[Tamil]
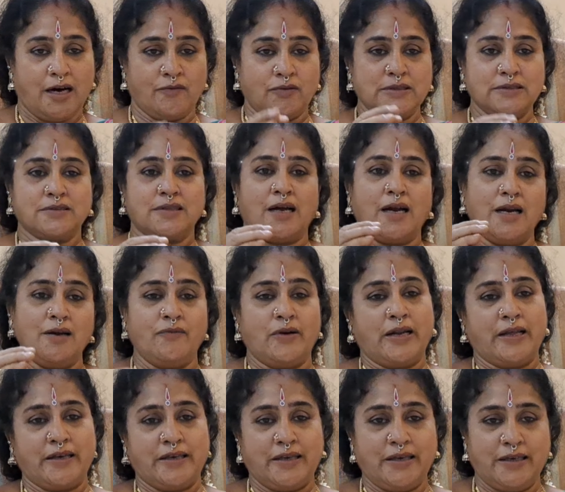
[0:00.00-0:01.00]
அவன் தாழ்
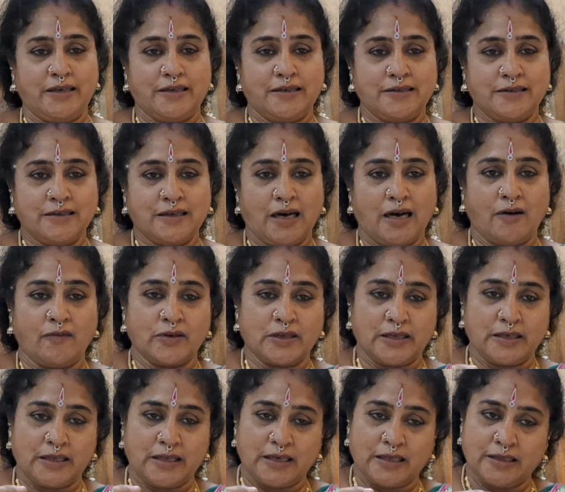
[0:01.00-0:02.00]
வணங்கி
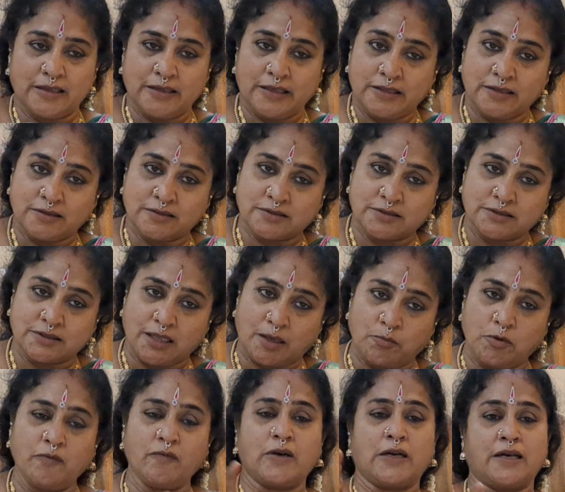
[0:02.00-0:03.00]
அவனை நீங்கள்
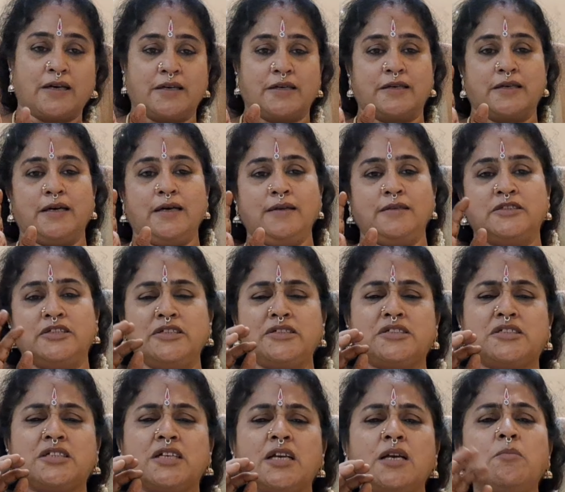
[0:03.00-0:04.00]
நித்தமும் வணங்குங்க
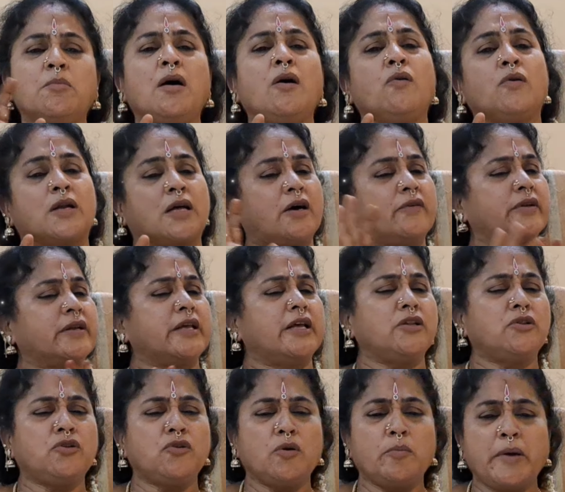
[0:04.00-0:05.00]
நிச்சயமாக உங்களுக்கு அவர்
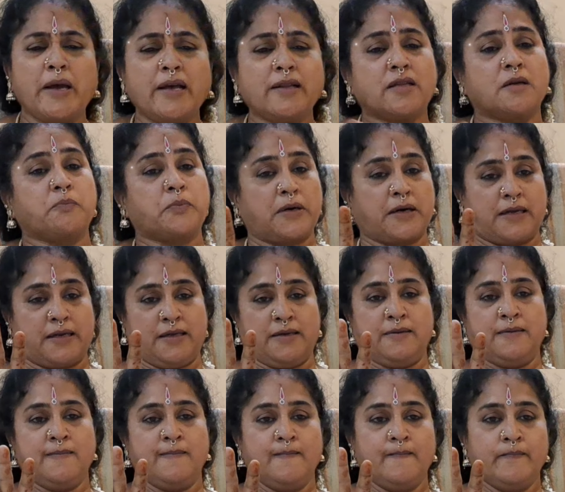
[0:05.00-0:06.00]
எதுவுமே எதிர்பார்க்கல
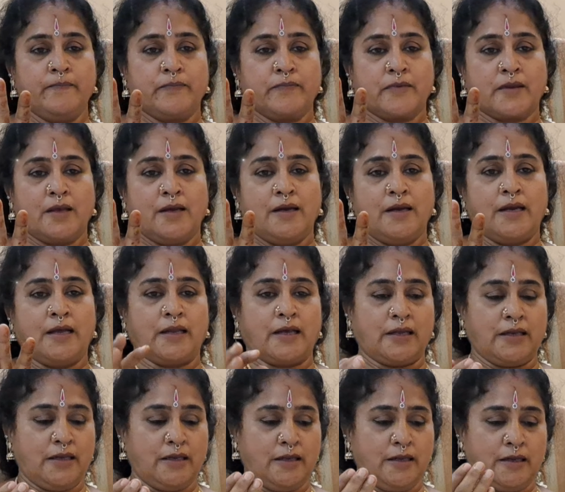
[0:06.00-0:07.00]

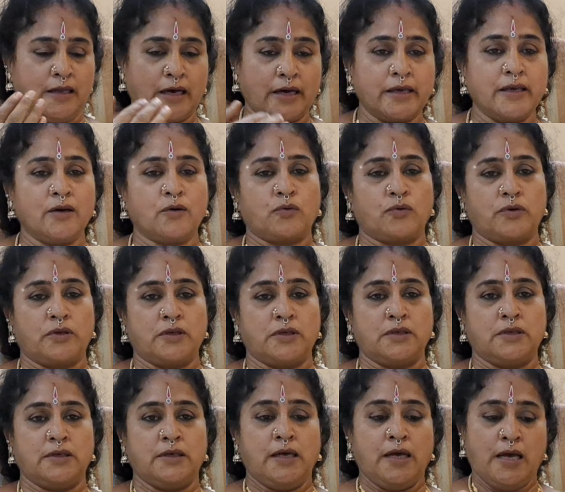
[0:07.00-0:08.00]
எனக்கு நீ நகையை கொடு
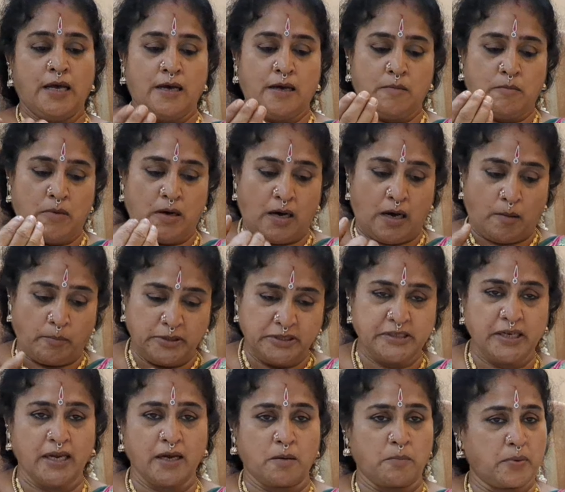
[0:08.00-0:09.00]

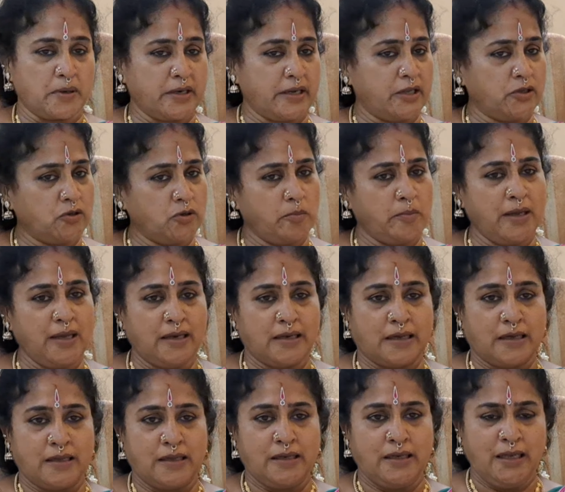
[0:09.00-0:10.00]
அபிஷேகம் பண்ணு எதுவுமே
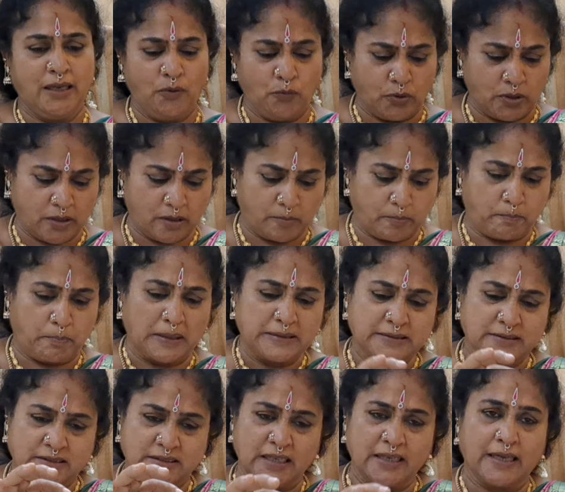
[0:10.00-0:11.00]
இல்லை நீ ஒரு
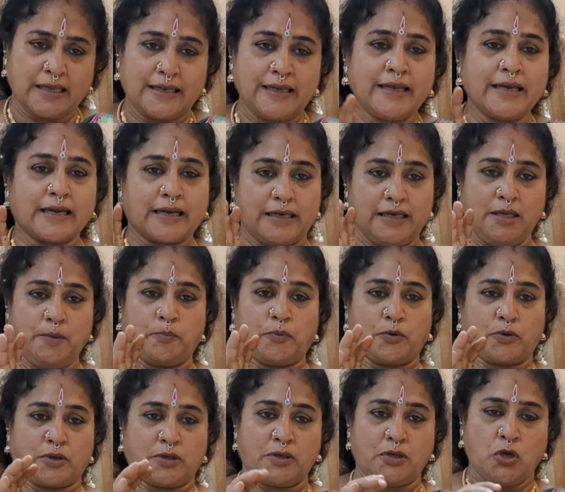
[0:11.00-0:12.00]
பச்சை இலையை கிள்ளி
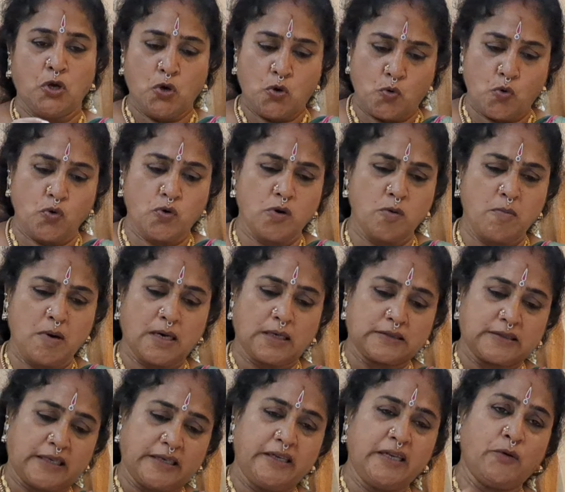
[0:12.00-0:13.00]
போட்டு ஒரு
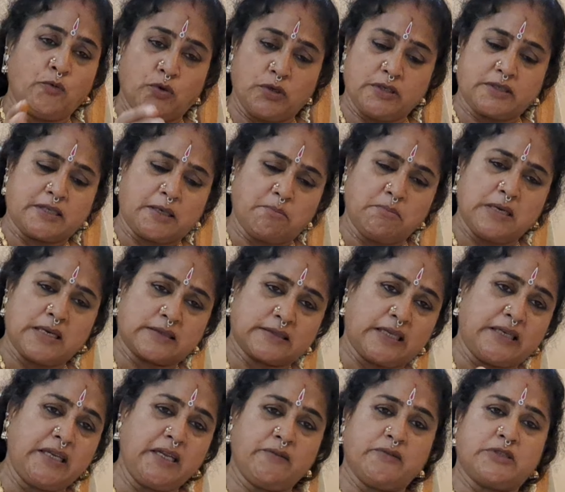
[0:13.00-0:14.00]
மக்கு தண்ணி ஒரு டம்ளர்
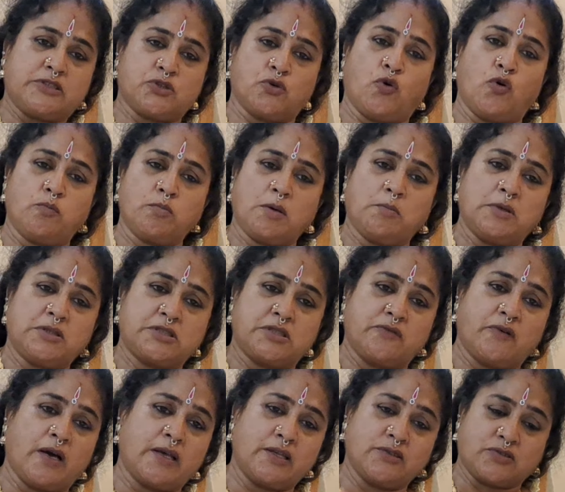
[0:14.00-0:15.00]
தண்ணியை வச்சு ஓம் நம
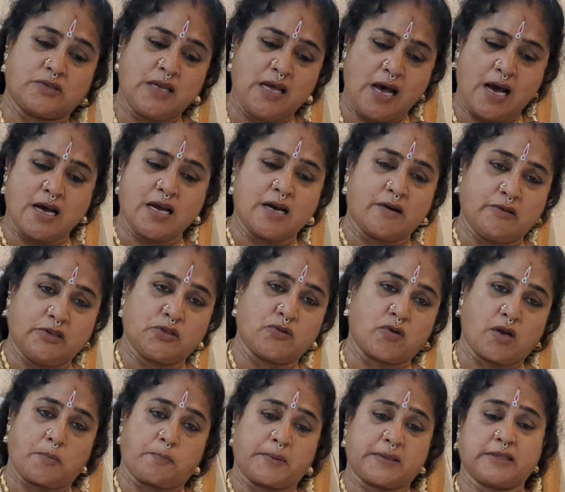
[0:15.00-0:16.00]
சிவாயம் சொன்னால் அங்கே
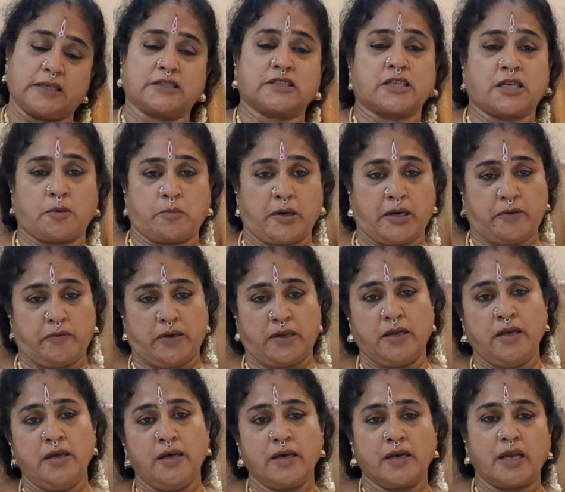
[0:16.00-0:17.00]
வந்துடுவார் பிரதர்ஷனம்
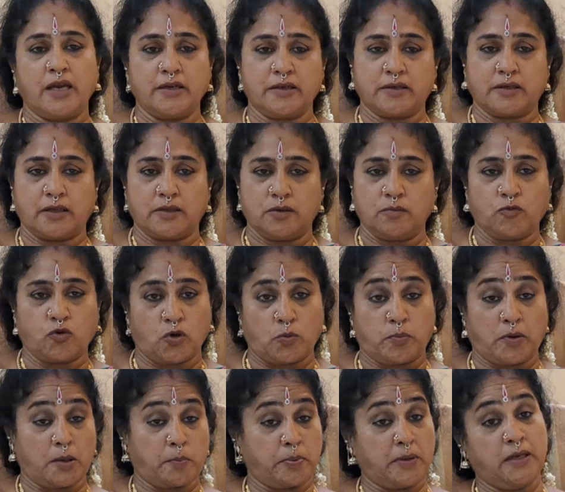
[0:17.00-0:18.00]
ஆகிடுவார் கெட்டதும்
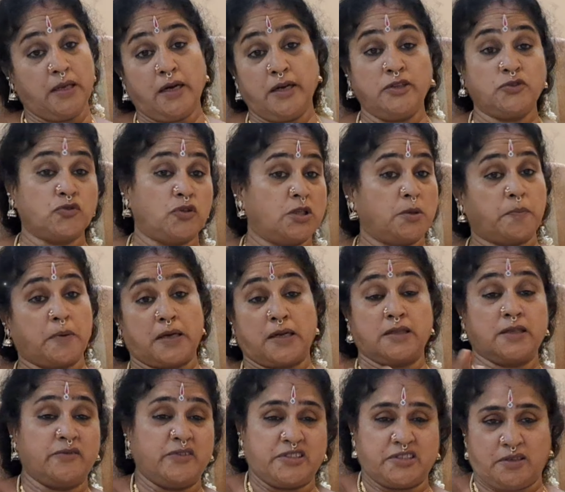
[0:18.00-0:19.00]
கொடுப்பார் பின்னாடி
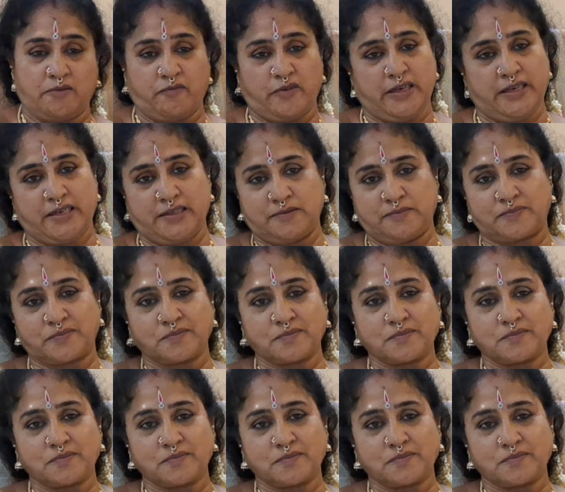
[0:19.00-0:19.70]
சொதிப்பார் அது விஷயம் வேறு